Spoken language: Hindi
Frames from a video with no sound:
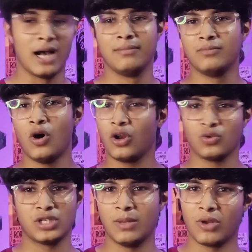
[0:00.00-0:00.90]
या
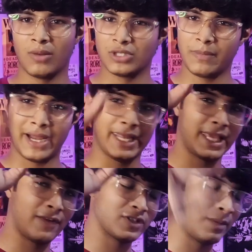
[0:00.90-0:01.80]
और कुछ नहीं बोलना मुझे
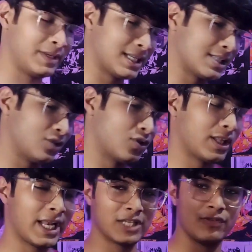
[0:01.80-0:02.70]
बाय टेक केयर ऑफ बी साल
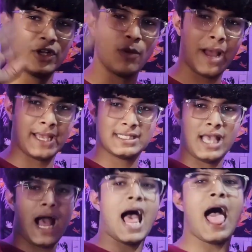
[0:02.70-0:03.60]
द नेक्स्ट वीडियो बाय